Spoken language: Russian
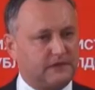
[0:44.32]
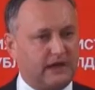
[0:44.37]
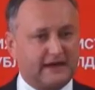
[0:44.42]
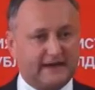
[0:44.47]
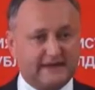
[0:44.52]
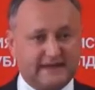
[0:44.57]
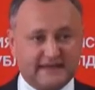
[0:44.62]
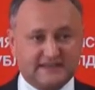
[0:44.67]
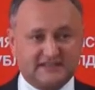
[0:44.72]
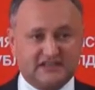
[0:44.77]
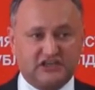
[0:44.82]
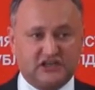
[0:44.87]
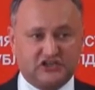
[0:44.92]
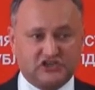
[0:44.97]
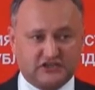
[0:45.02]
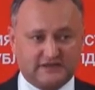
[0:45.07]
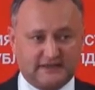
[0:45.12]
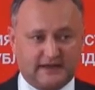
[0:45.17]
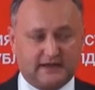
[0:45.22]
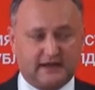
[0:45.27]
Так и если не
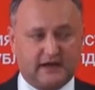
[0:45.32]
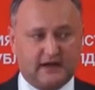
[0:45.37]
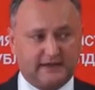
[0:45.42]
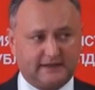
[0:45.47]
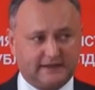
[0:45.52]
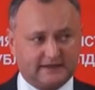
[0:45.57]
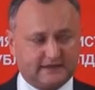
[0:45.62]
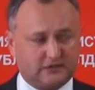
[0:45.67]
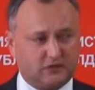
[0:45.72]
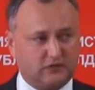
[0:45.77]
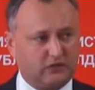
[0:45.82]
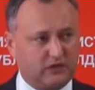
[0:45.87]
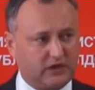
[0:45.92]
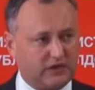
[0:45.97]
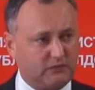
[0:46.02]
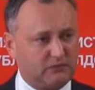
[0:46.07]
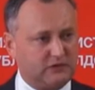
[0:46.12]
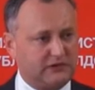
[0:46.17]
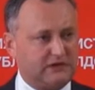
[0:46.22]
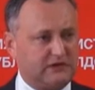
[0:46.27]
часар, хайдец
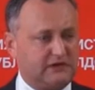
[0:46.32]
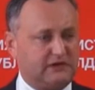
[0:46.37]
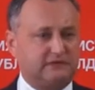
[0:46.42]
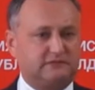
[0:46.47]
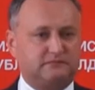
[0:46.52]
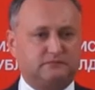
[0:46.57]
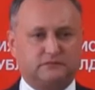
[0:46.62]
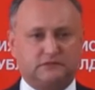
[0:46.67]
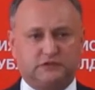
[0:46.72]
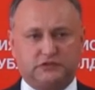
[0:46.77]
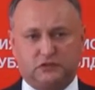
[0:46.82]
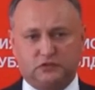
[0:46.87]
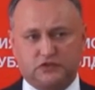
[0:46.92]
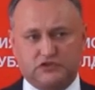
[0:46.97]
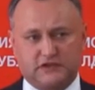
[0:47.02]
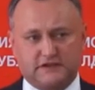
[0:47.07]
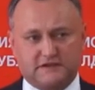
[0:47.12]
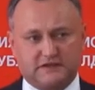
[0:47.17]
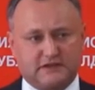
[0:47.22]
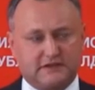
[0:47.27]
конвокем и
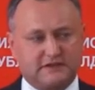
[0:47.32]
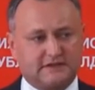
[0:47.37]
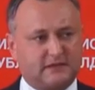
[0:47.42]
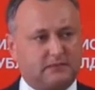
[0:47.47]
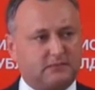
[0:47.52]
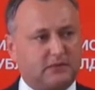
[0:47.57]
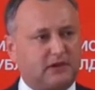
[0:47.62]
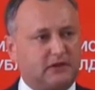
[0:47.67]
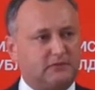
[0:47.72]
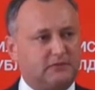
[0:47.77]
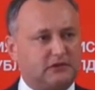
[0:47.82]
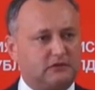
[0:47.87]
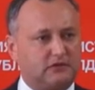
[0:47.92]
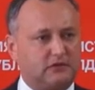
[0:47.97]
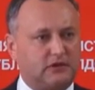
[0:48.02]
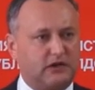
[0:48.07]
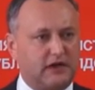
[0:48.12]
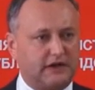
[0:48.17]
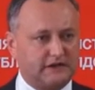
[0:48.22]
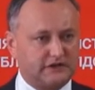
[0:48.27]
ургенс шединца
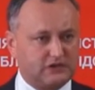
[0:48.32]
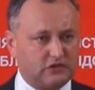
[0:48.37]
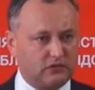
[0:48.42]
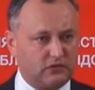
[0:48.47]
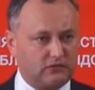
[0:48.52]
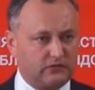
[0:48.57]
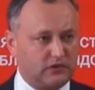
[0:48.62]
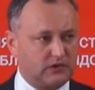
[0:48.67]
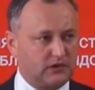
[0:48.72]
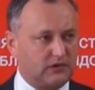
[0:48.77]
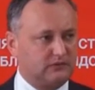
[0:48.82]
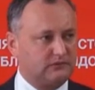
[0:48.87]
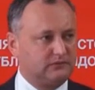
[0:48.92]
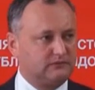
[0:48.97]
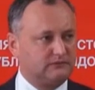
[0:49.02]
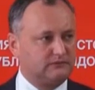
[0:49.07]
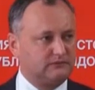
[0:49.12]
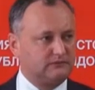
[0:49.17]
парламенту. Хайдец конвокау.